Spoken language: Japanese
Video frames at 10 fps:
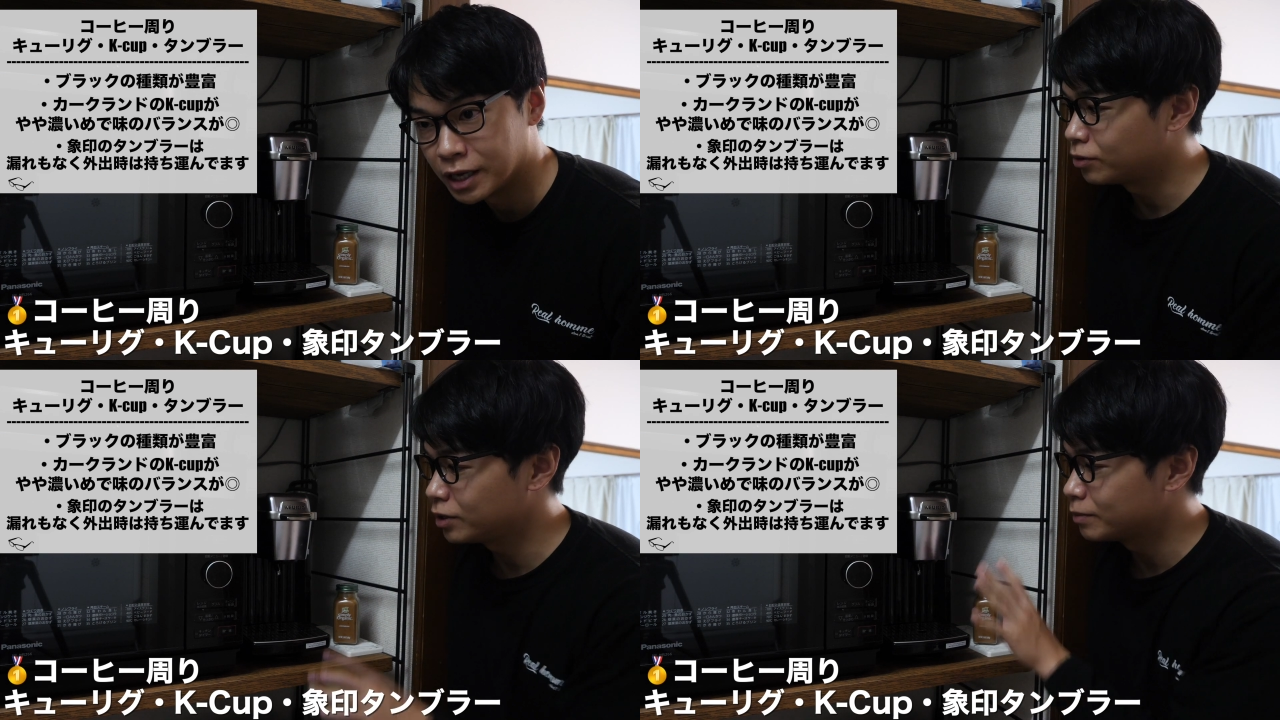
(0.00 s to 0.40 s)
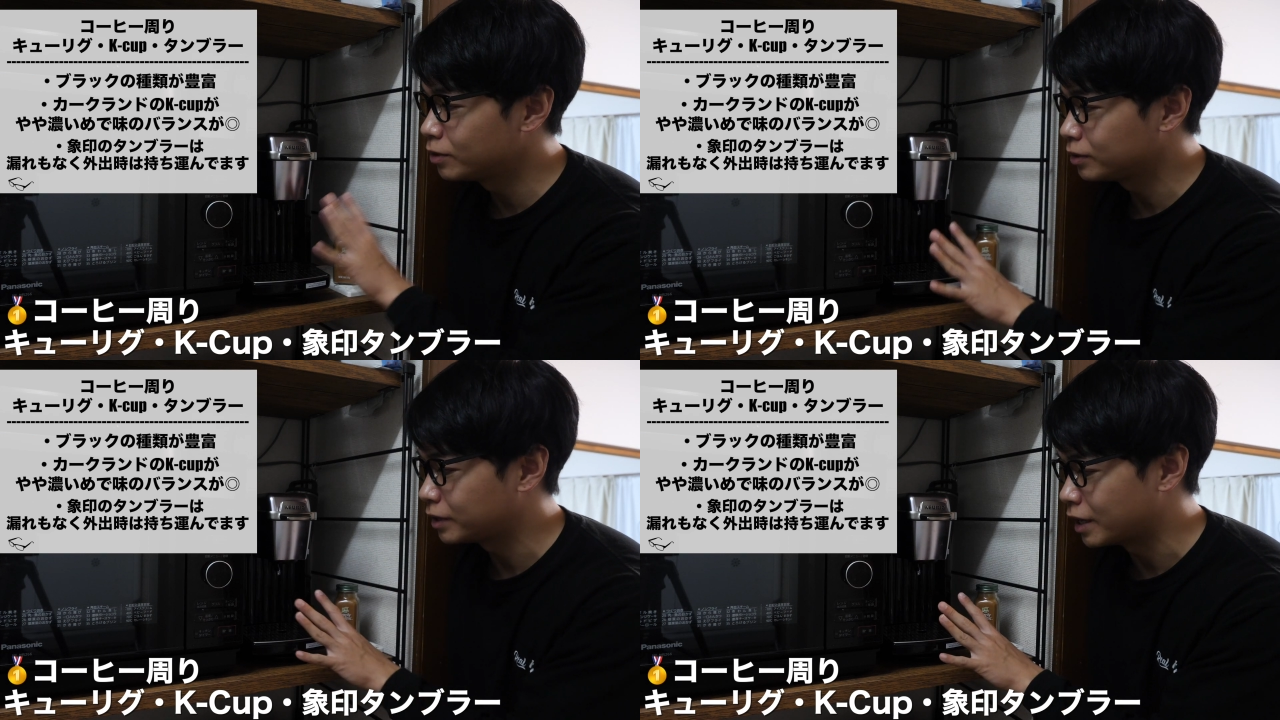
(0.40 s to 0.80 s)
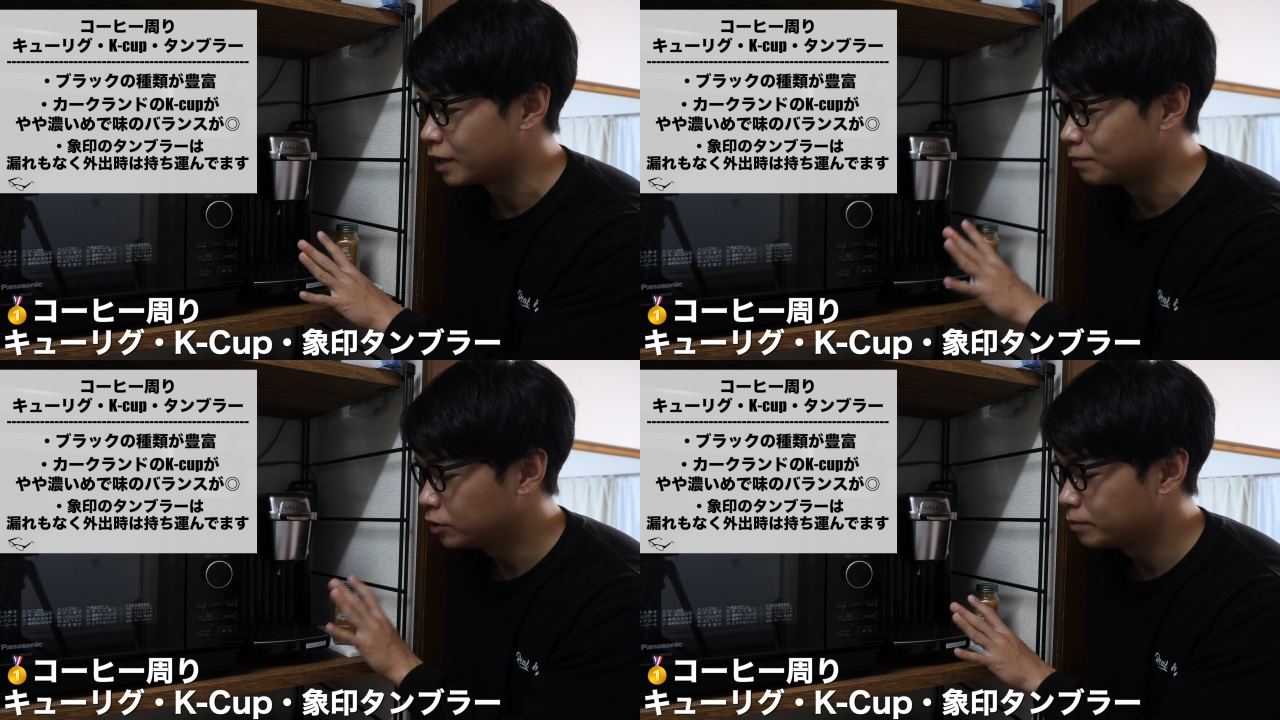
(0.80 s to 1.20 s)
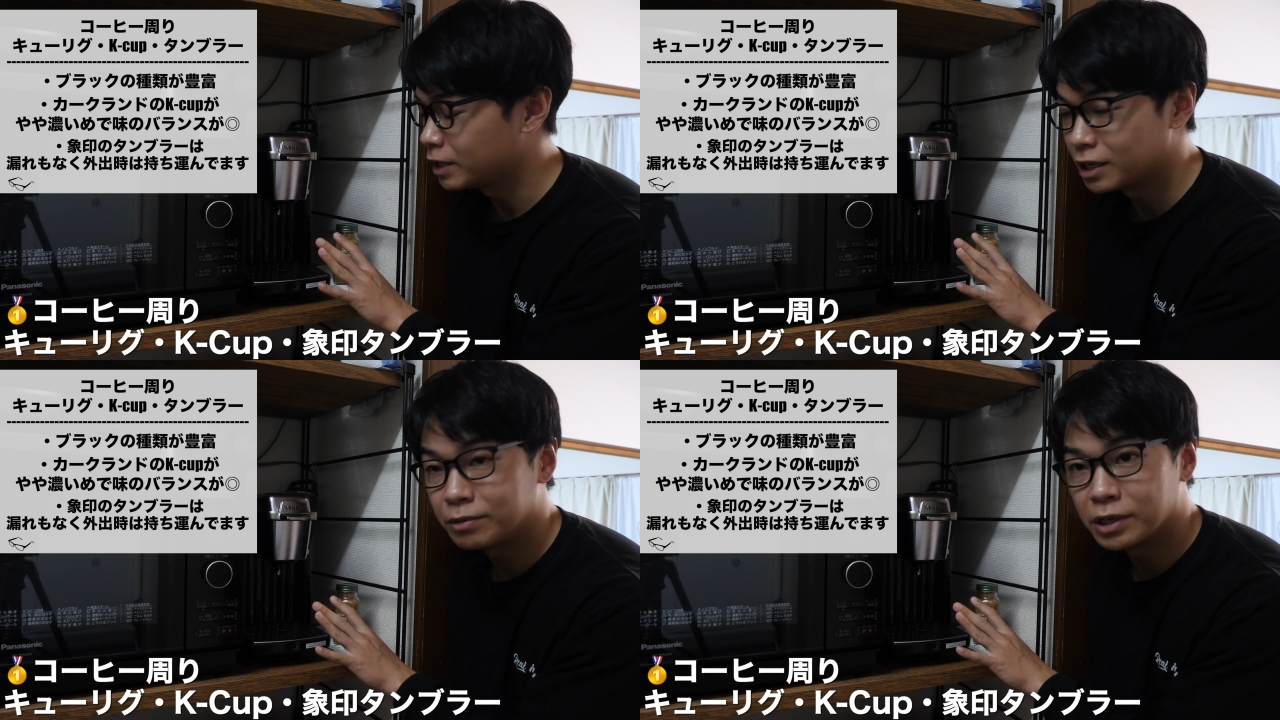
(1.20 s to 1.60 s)
こういうものって有
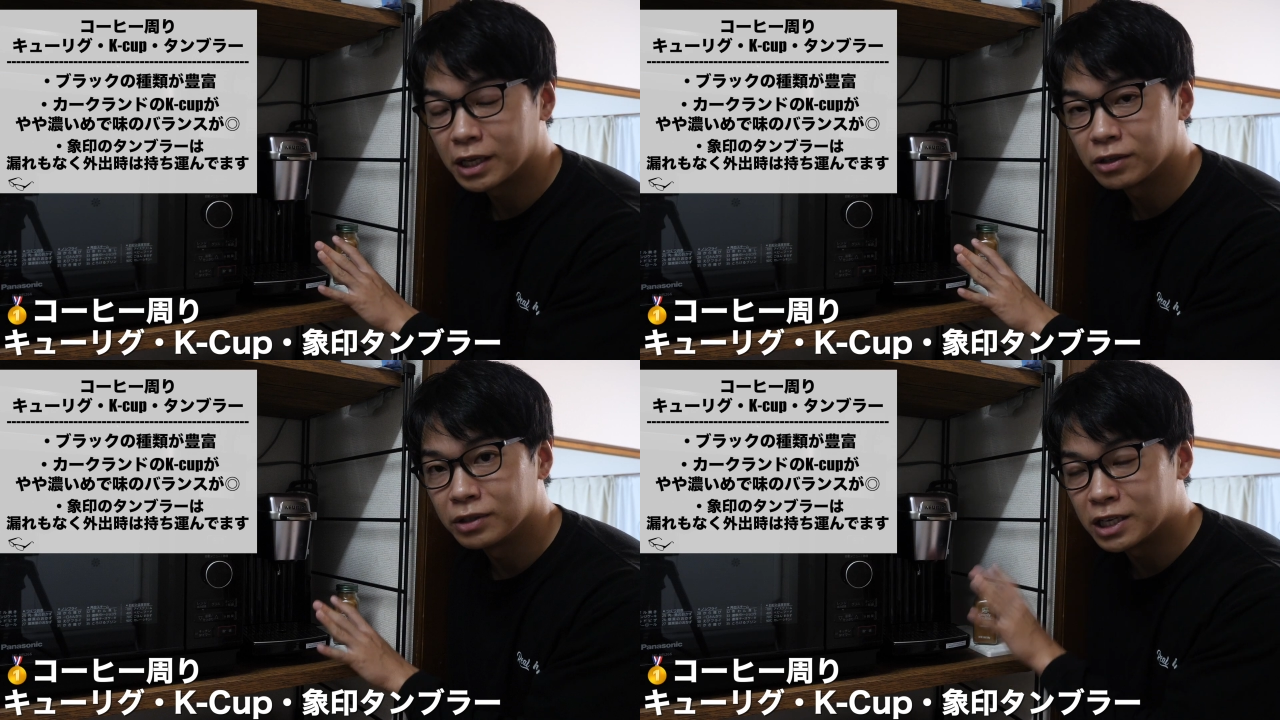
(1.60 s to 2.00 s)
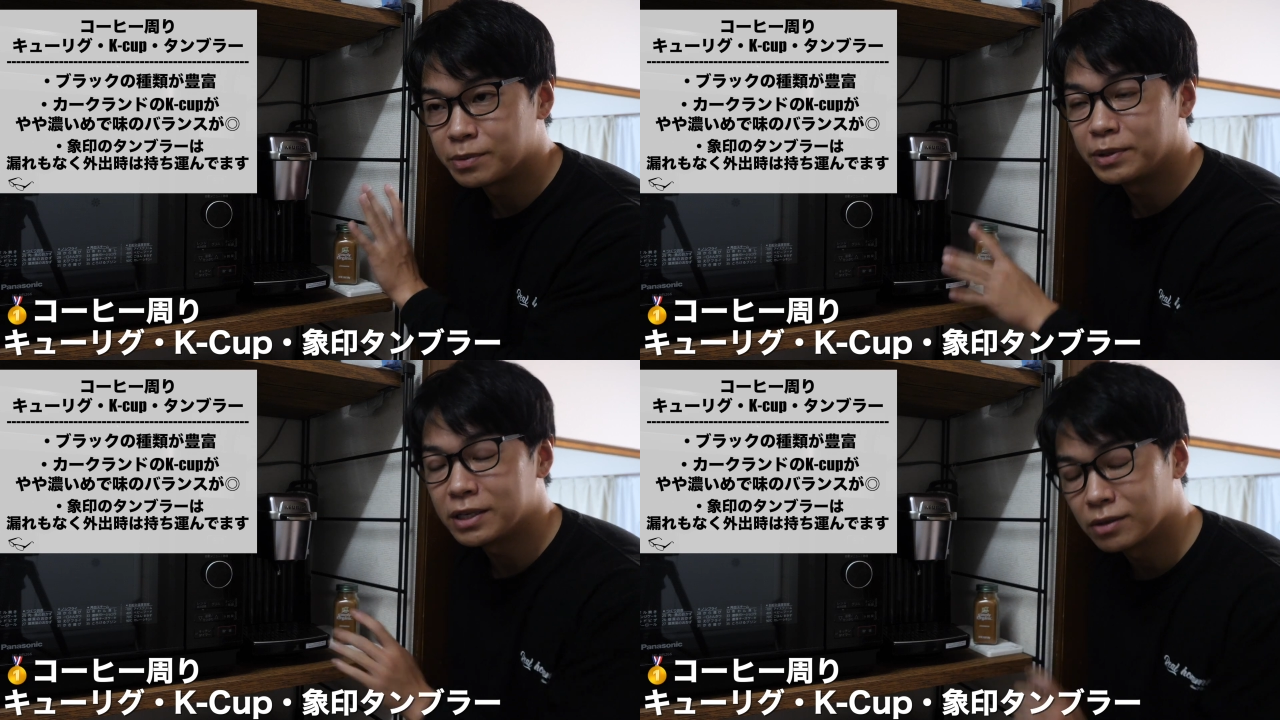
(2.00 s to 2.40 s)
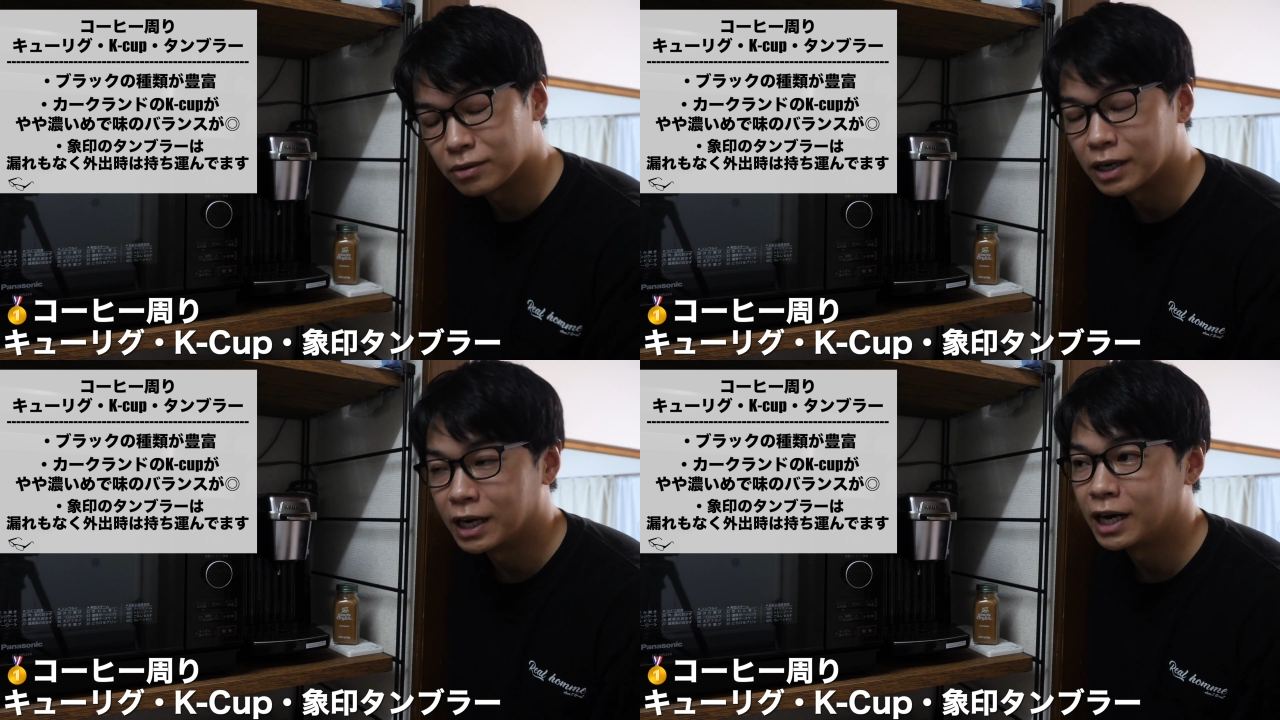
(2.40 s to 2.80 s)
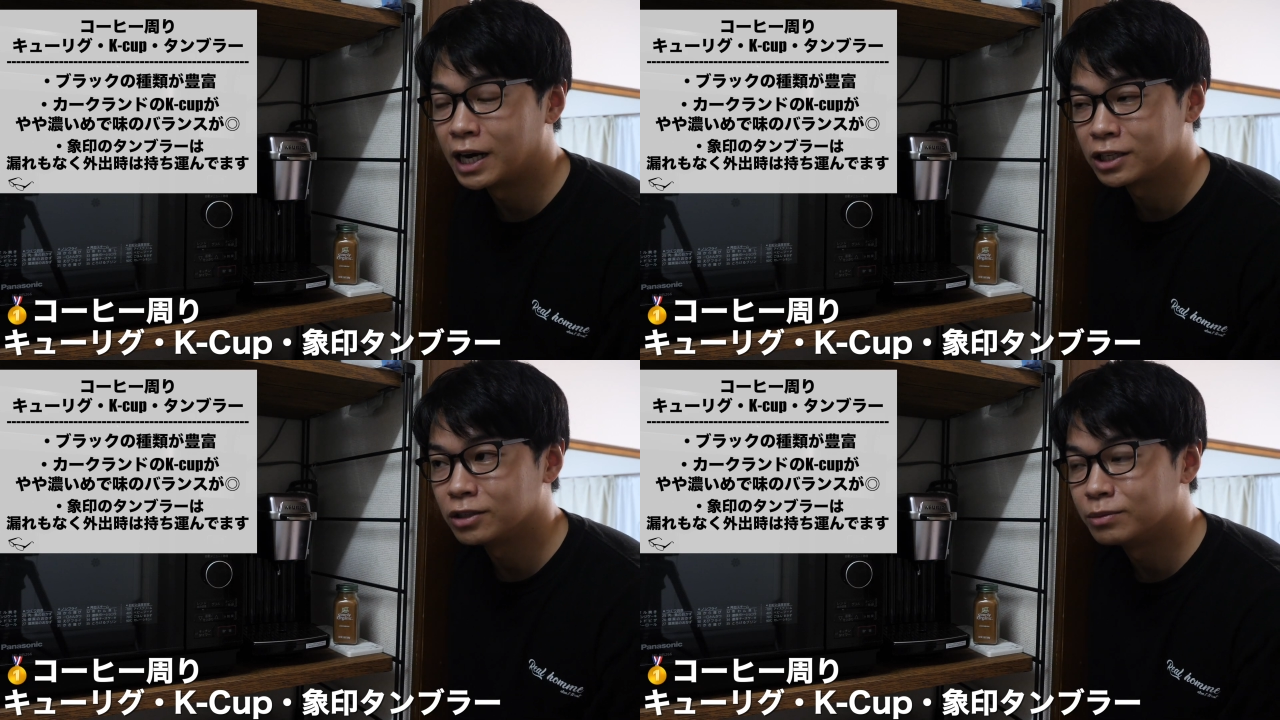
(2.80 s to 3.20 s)
名なものだとネスプレッソとか
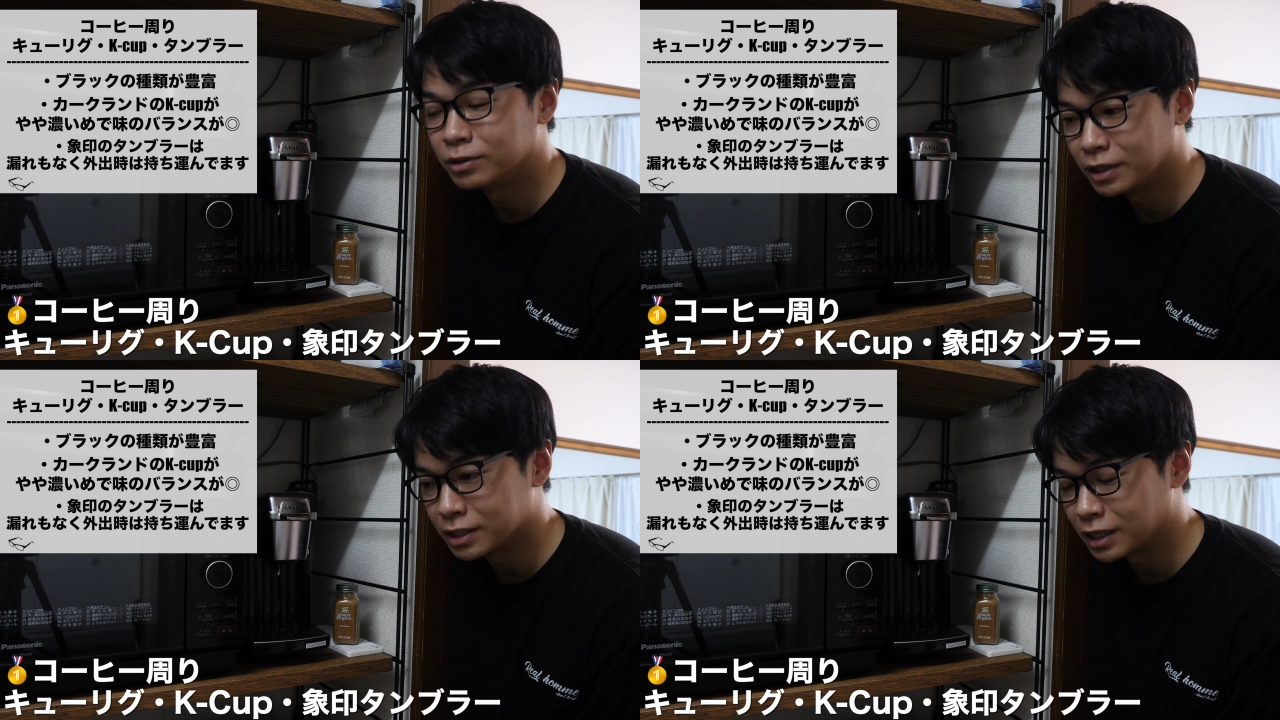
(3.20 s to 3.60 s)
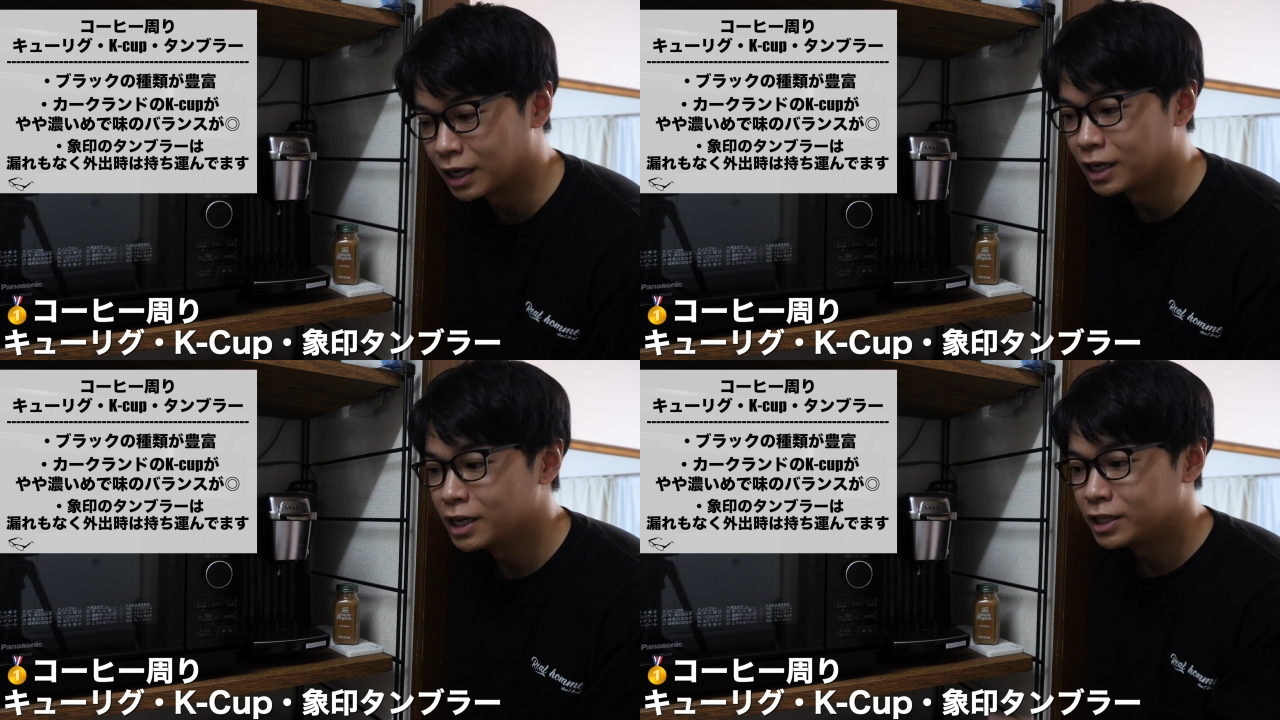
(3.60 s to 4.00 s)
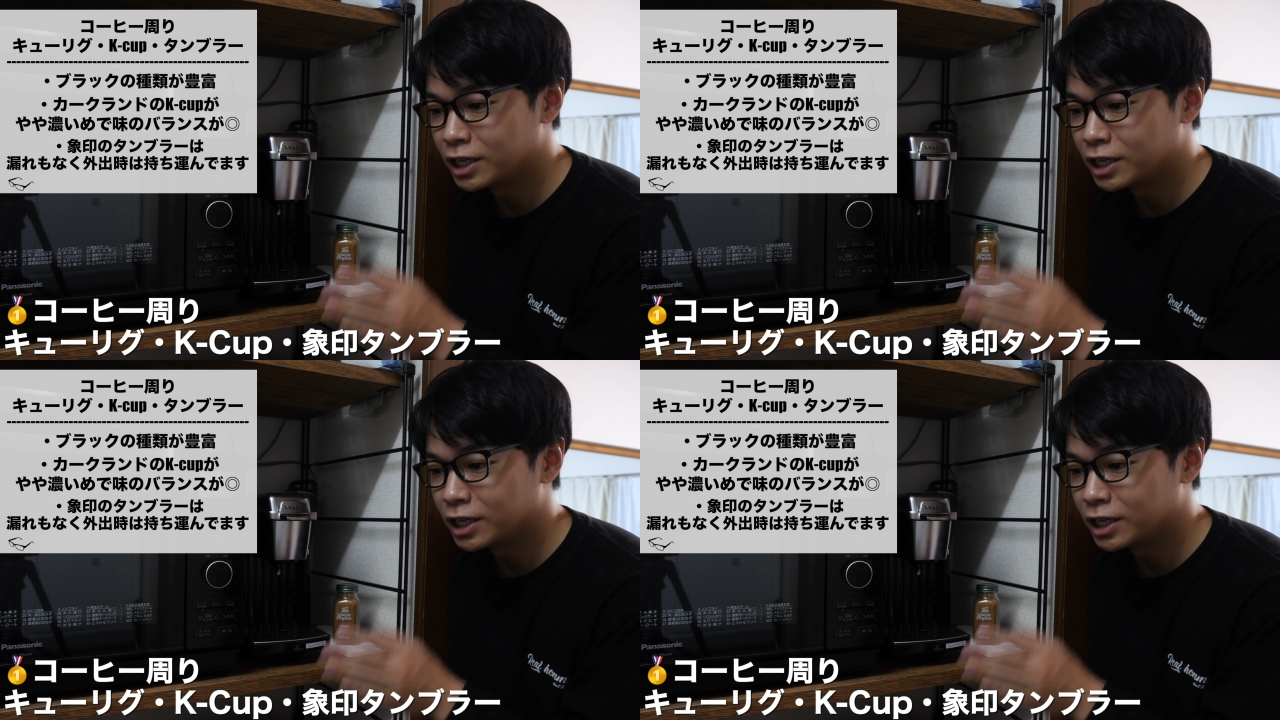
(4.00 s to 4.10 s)
あると思うんですが、